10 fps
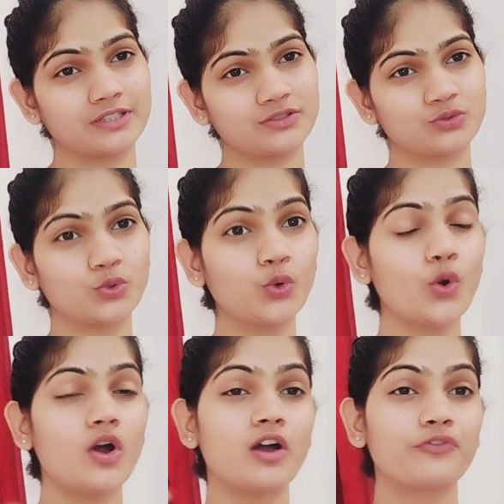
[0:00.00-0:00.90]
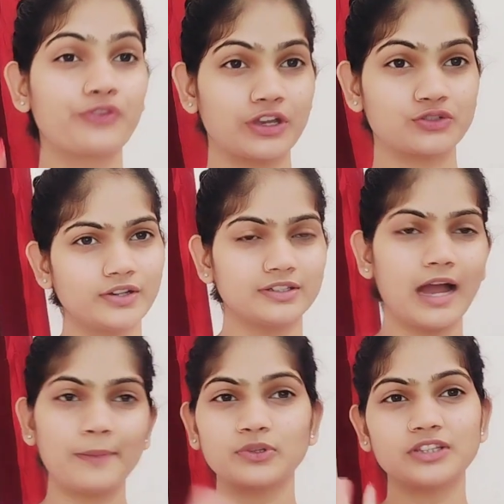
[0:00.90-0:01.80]
इज़ टू फेस वॉश
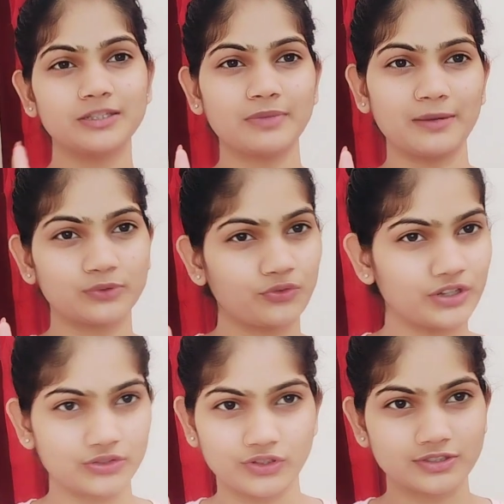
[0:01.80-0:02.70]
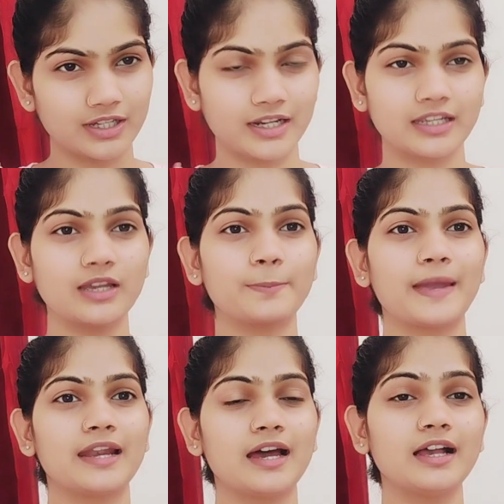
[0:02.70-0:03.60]
आपको तीन बार तो फेस वॉश करना ही है
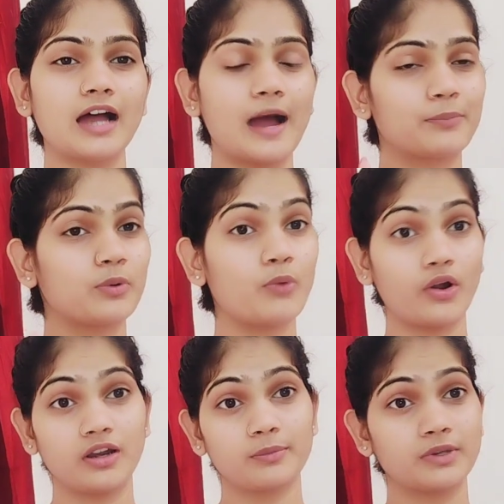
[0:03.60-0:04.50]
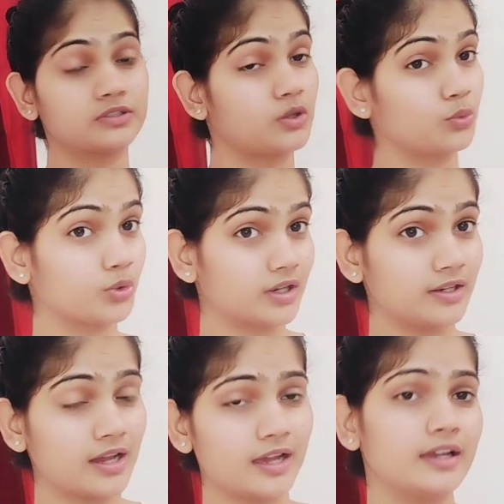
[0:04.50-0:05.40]
पहला आपको मॉर्निंग में ज़रूर
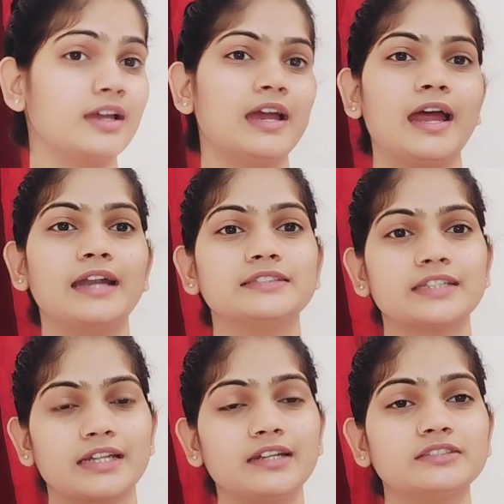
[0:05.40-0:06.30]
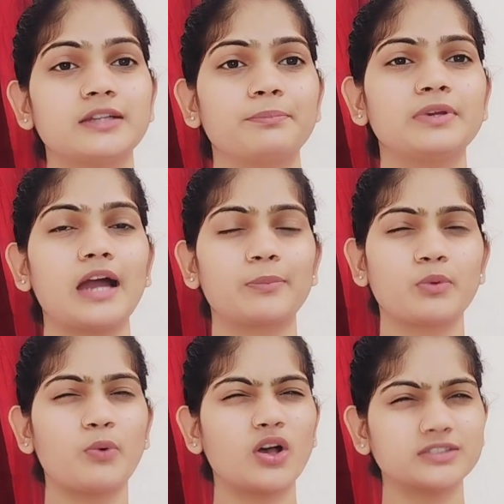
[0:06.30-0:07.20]
करना है एंड सेकेंड जब भी आपको
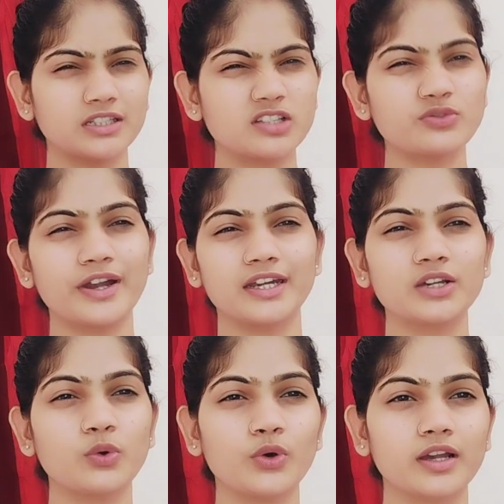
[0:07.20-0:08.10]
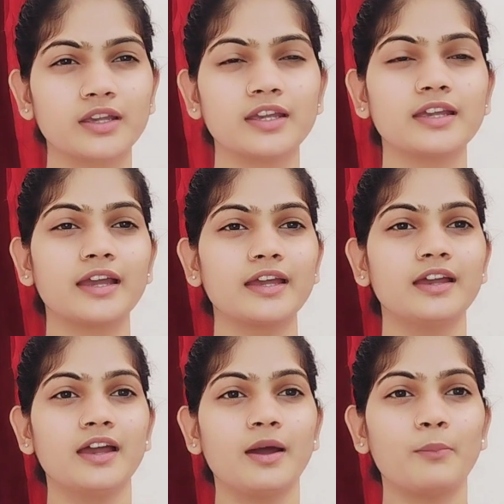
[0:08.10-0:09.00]
बहुत ज़्यादा स्वेटिंग हो रखी है
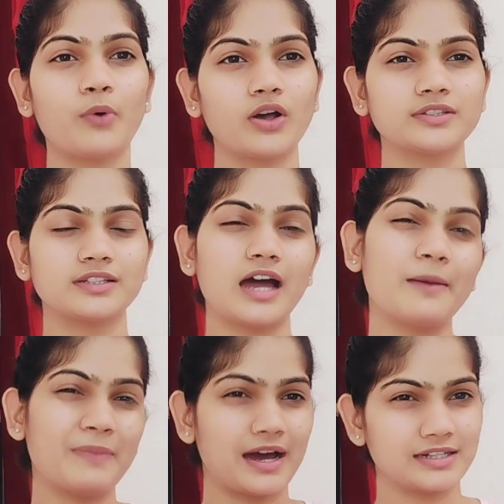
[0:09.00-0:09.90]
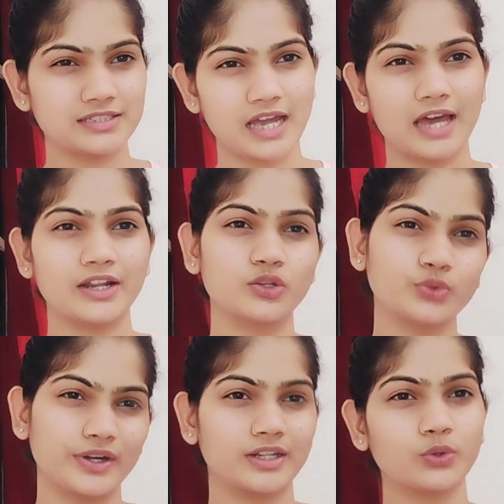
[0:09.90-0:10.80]
बहुत ज़्यादा आप बाहर से आ रहे हो
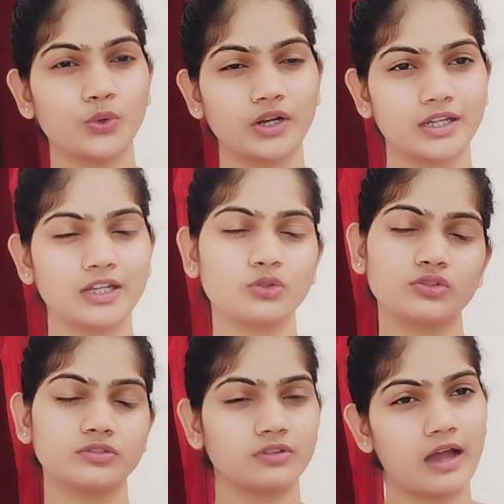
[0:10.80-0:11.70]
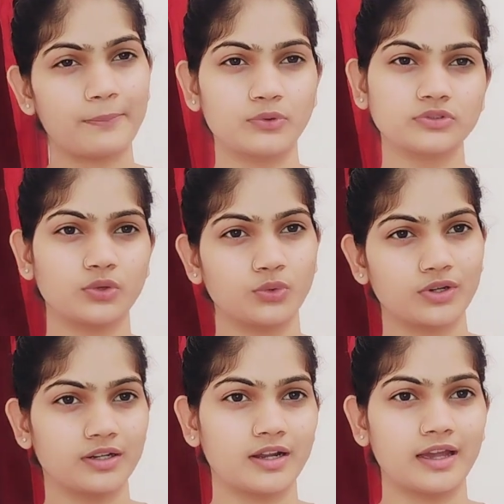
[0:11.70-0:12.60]
स्वेटिंग हो रखी है तो आपको ज़रूर
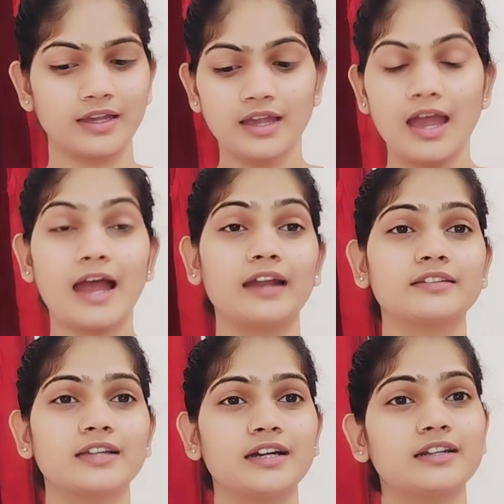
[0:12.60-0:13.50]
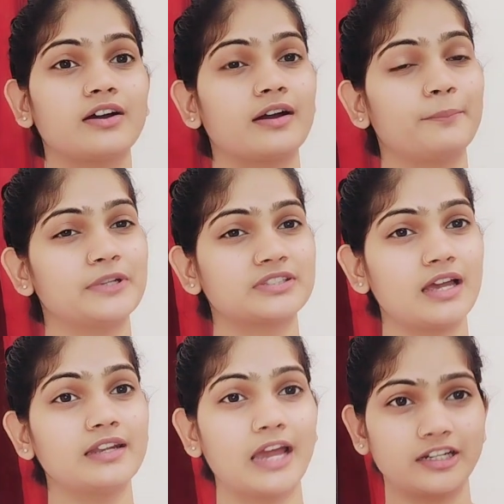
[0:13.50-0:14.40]
करना है एंड थर्ड हमेशा
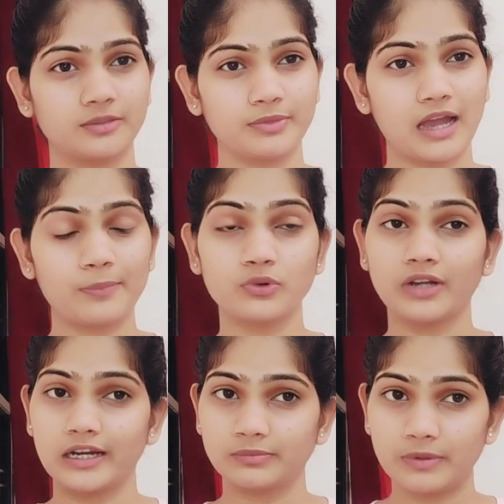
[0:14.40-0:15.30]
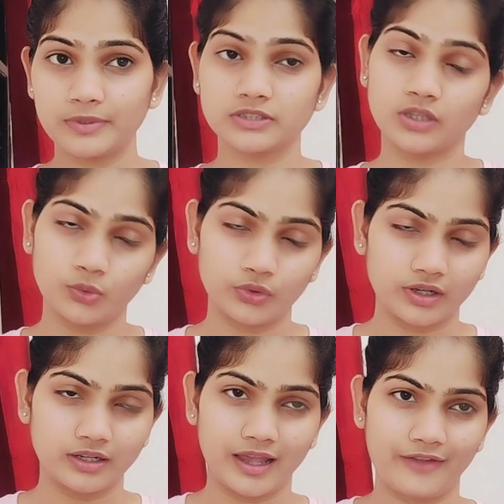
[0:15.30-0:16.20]
नाइट में आपको नाइट में भी ज़रूर
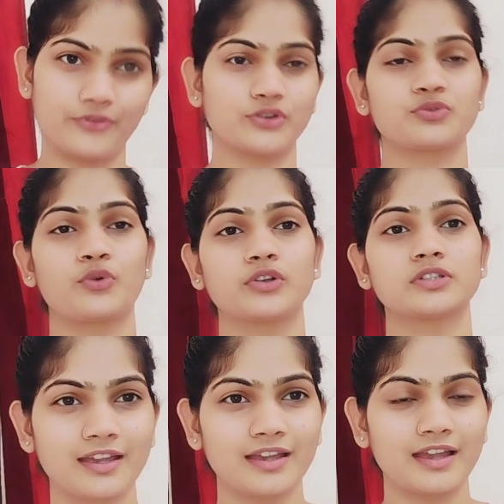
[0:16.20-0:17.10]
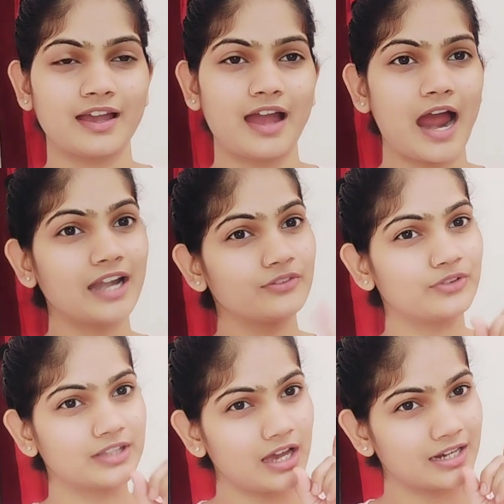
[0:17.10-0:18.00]
करना है फेस वॉश एंड
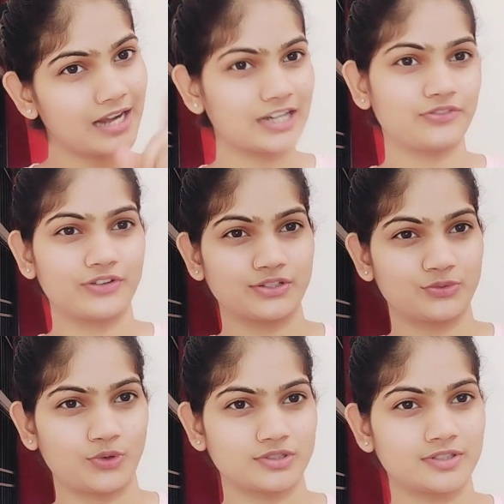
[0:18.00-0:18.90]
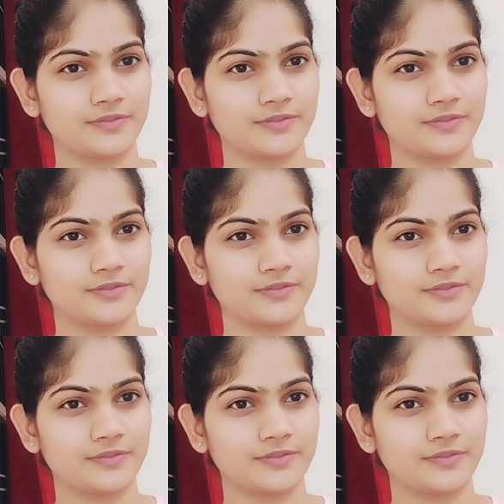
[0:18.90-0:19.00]
विद आर राइट फेस वॉश